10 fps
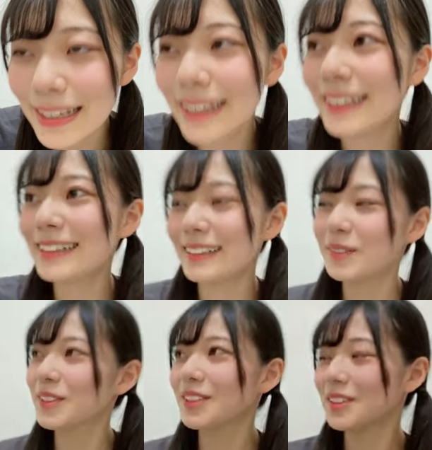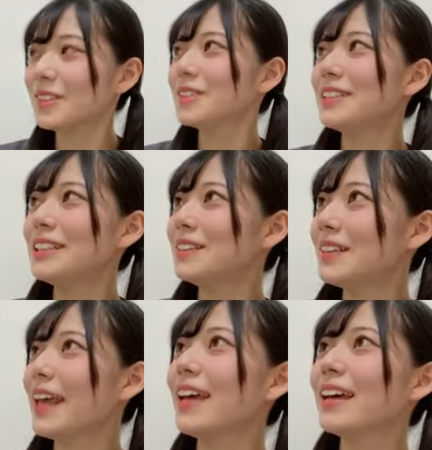でなんかもうその振りの
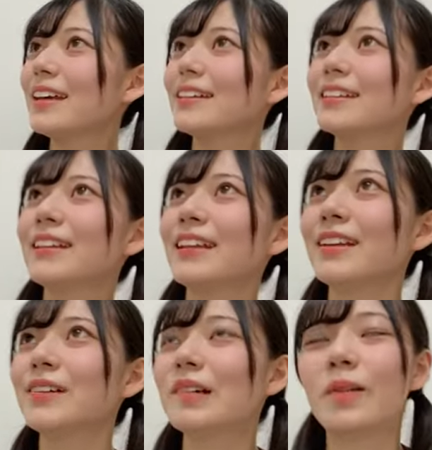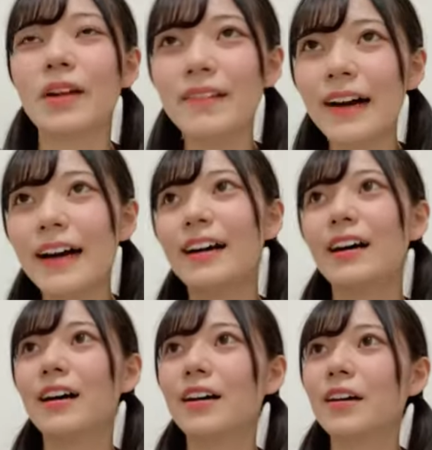ねなんだろうこれは
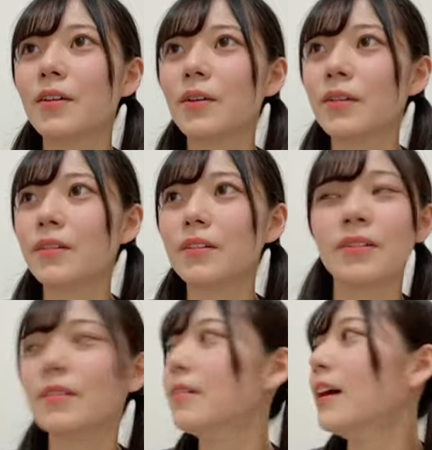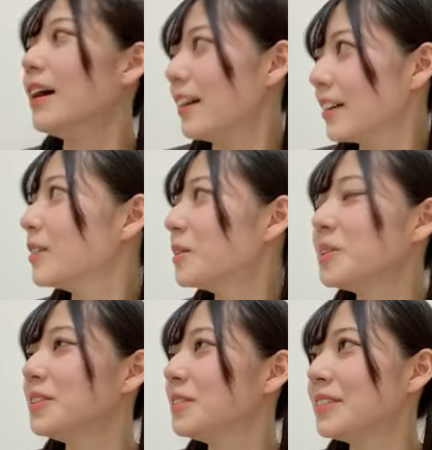ここここはこう
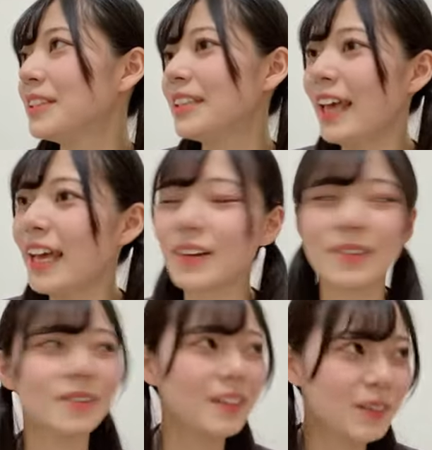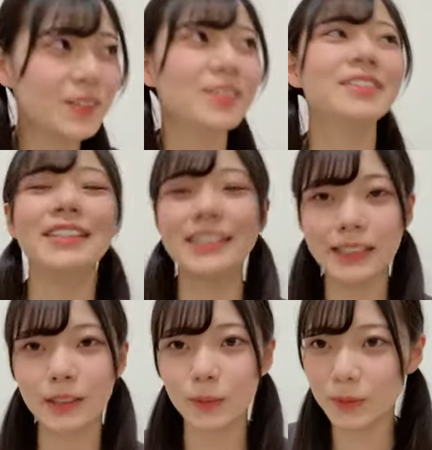いう振りでここはこういう振り
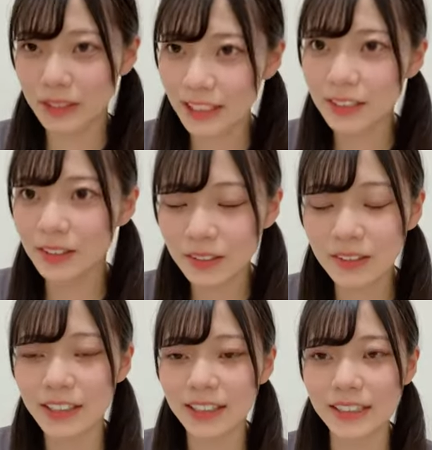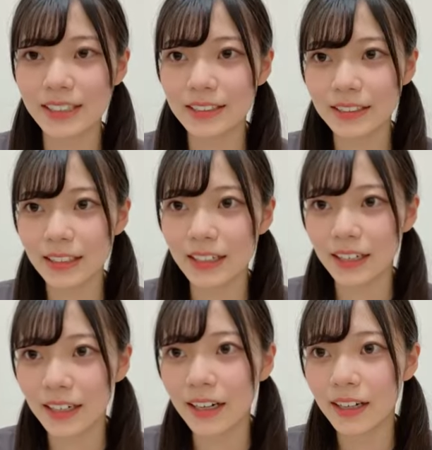でっていうのもちゃんとあきら先生
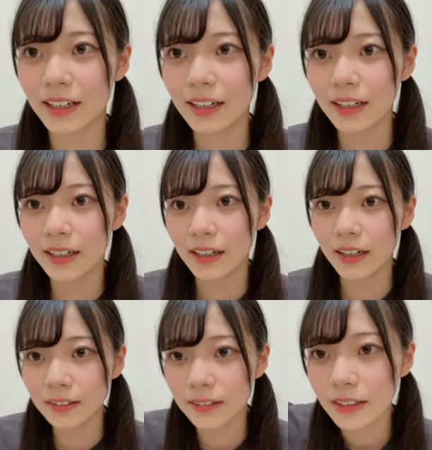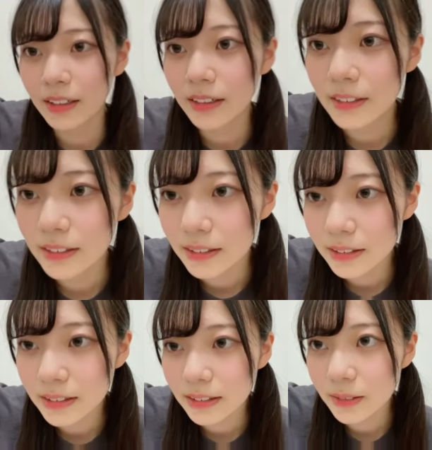からあの
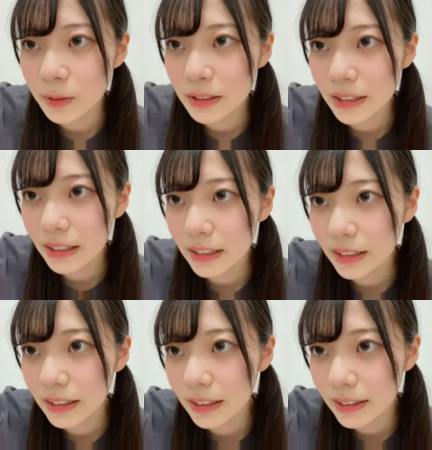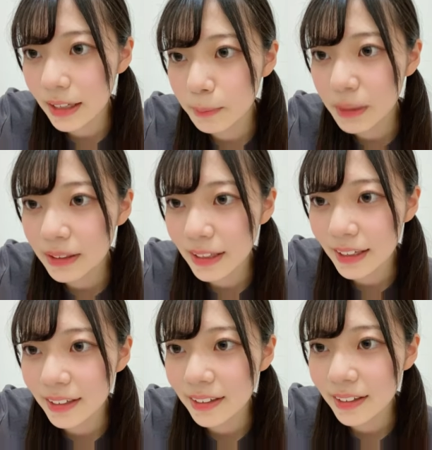教えていただいて待っ
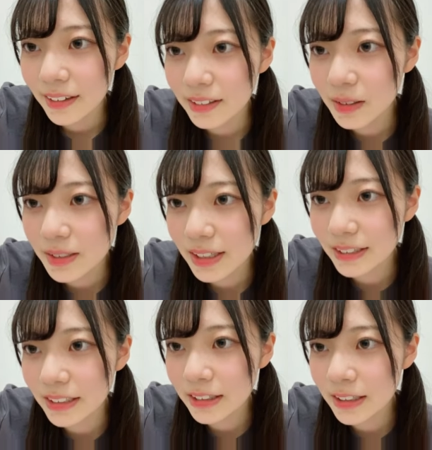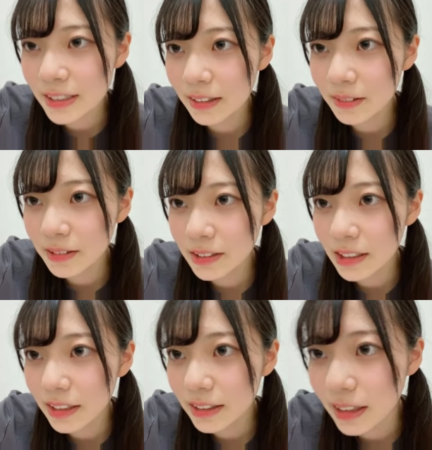てリオさずっとさこれ読んで
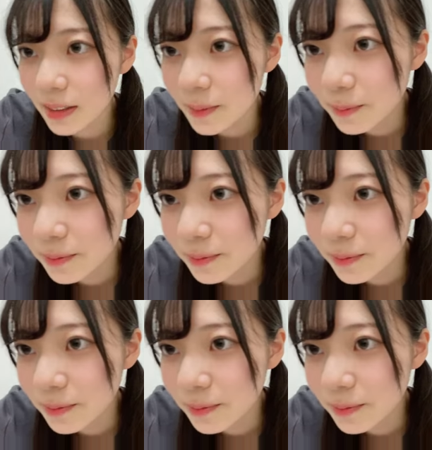なかった